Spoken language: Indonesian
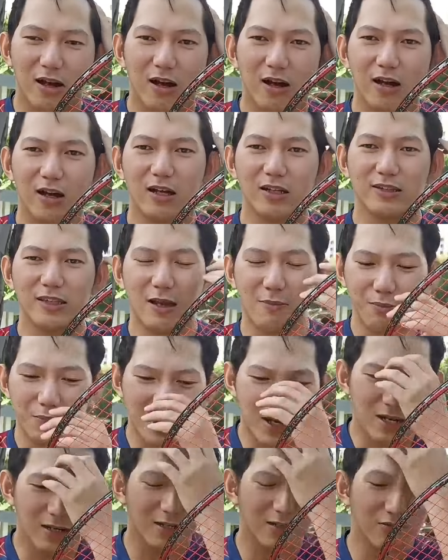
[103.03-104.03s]
uh,
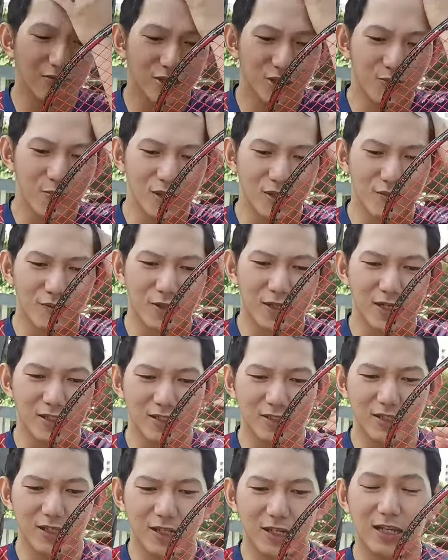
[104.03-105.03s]
tampilan dan juga
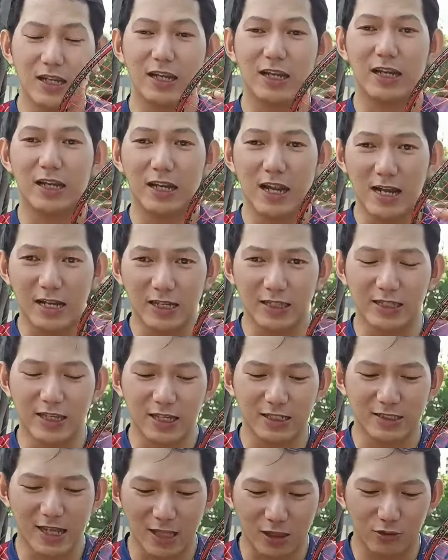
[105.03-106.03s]
spesifikasi dari raket
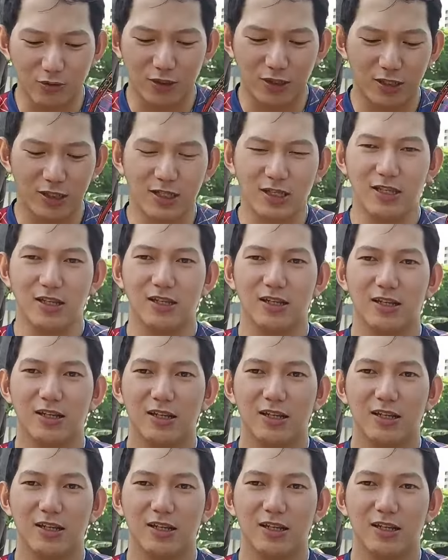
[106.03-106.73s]
yang satu ini?